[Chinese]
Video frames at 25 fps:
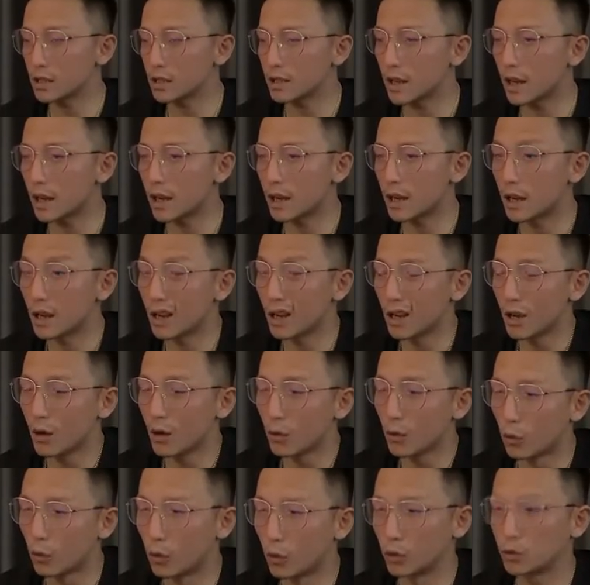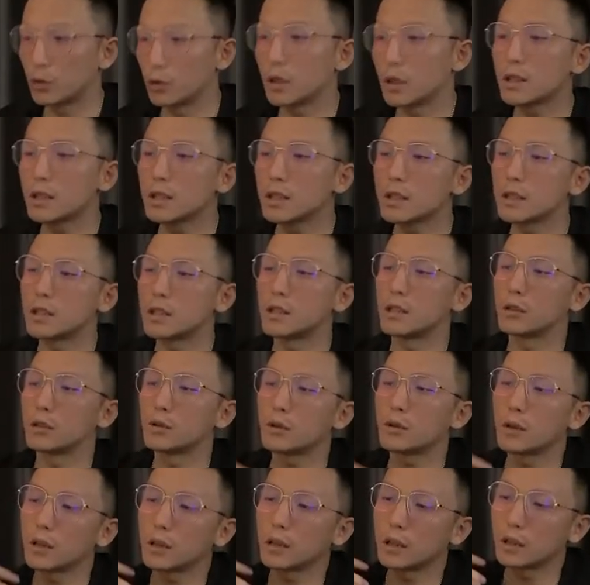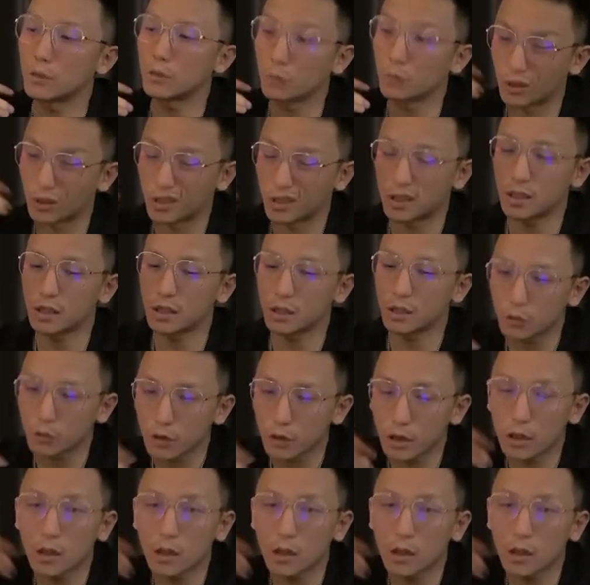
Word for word: 年纪差不多，工作经历也差不多。